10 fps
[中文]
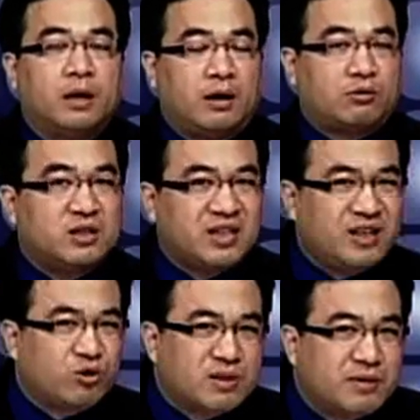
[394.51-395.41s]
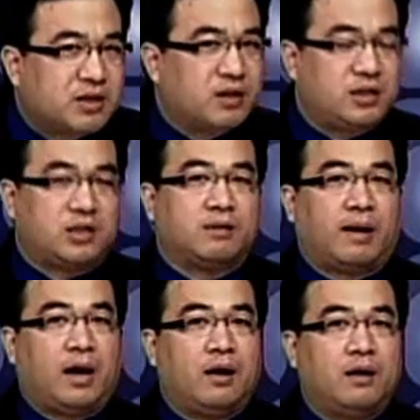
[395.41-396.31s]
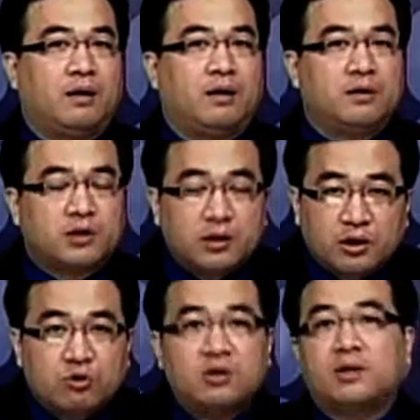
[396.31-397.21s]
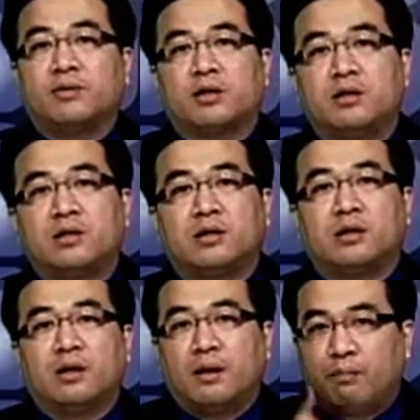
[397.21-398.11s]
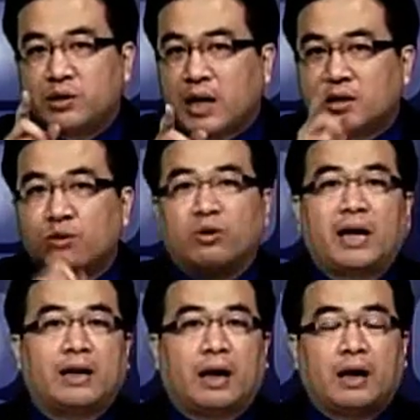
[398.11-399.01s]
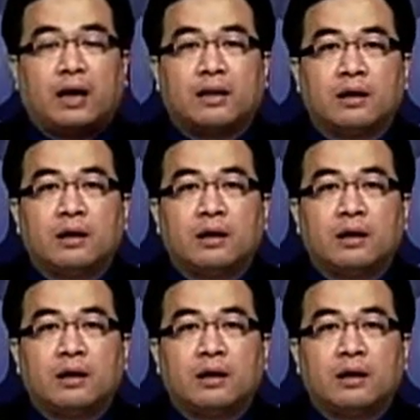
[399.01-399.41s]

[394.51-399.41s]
老师真的有这么神奇吗？真的就是这么神奇，不相信我带你来看。